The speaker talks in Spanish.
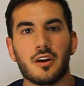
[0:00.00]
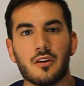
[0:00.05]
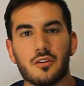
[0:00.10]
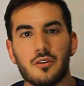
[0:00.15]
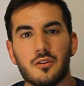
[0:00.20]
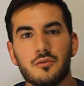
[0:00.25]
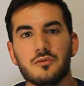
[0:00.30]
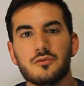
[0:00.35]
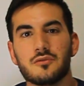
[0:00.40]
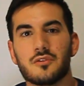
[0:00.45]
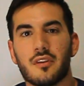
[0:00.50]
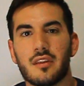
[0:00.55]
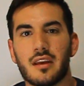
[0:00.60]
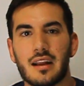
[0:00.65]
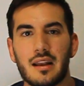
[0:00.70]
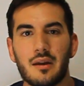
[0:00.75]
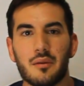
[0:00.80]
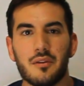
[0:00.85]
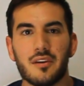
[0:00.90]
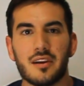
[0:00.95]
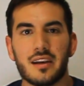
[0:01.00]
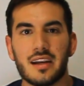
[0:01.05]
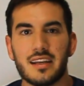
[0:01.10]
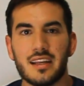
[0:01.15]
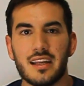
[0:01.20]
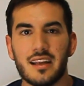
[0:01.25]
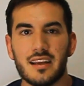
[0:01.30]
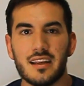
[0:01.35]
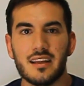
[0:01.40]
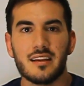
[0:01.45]
por el conjunto de Claudio
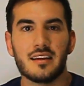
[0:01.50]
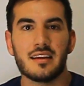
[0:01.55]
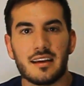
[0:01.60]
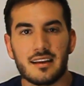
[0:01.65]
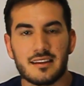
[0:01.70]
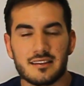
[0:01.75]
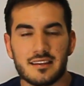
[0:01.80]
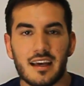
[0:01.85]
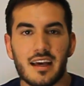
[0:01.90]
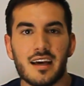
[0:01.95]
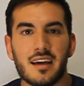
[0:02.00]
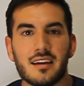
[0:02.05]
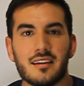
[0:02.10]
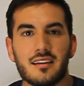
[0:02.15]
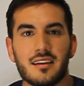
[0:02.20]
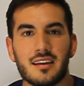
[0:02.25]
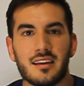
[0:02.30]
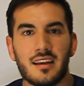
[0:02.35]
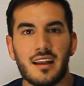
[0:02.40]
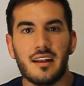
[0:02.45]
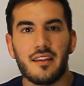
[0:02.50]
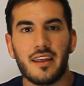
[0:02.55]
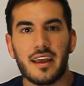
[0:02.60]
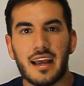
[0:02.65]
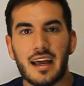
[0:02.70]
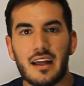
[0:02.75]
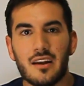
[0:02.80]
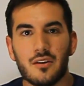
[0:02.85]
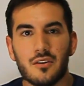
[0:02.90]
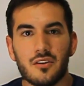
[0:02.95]
Ranieri está en el
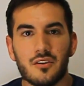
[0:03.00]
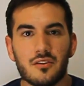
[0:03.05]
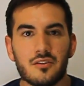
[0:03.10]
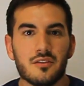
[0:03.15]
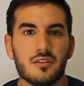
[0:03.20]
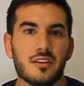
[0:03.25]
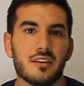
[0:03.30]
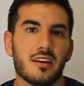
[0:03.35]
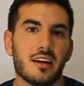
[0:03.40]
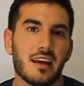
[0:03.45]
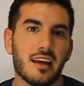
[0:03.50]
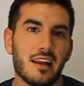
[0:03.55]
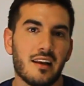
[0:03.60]
decálogo,